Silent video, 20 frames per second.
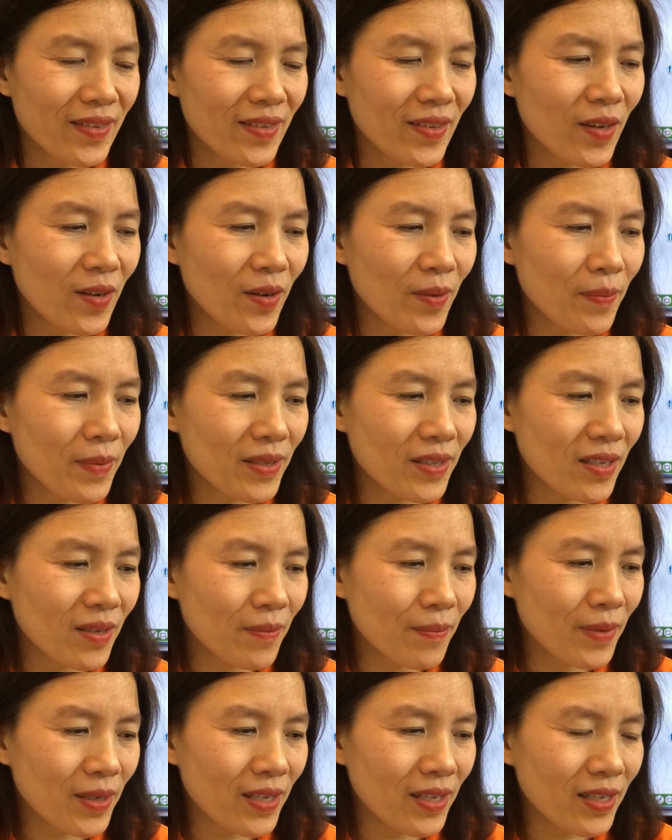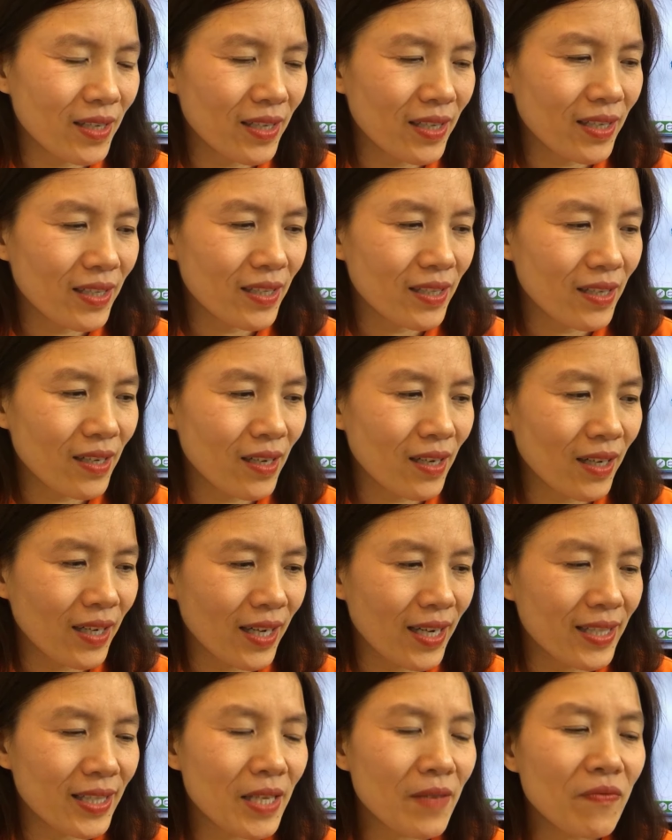Rồi, bây giờ mình à,
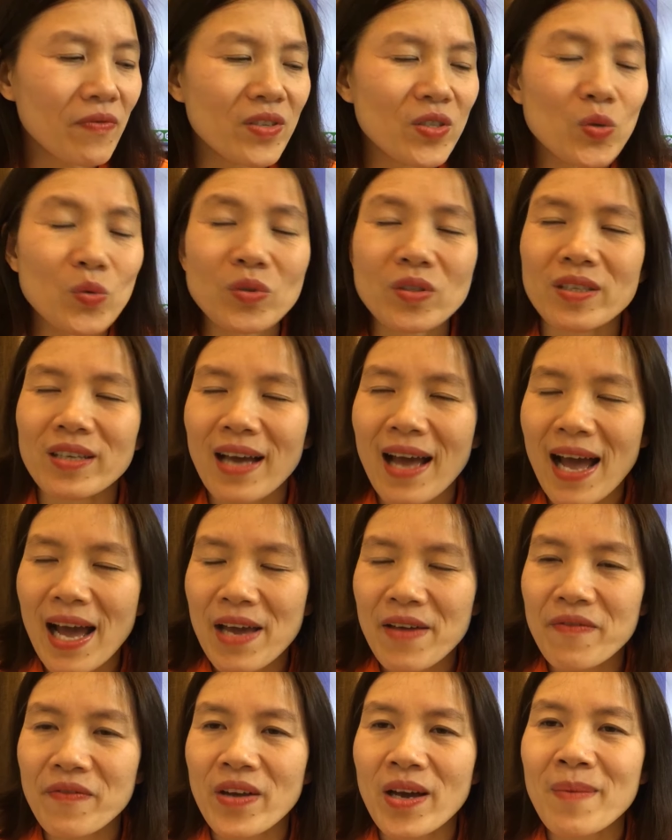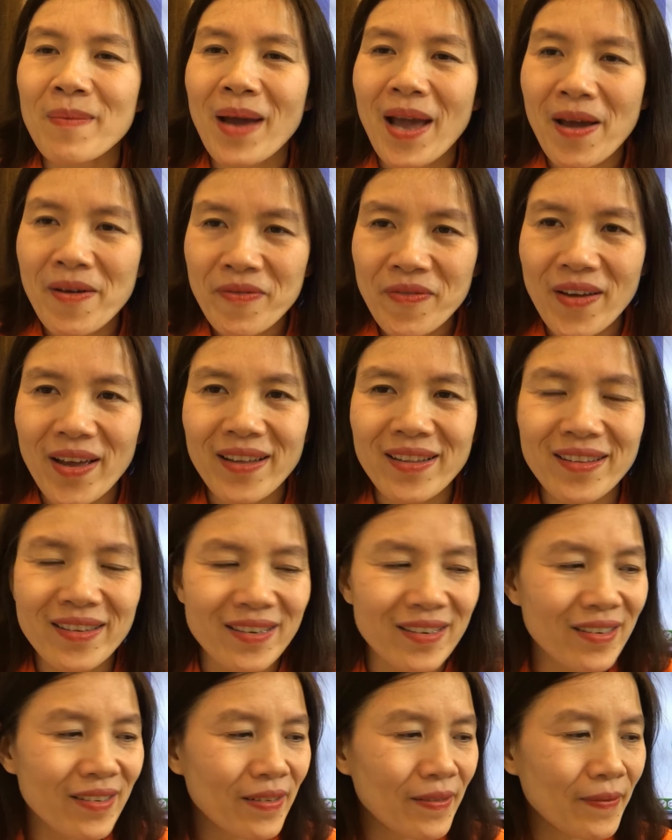nghe tiếp ví dụ thứ hai về âm FL.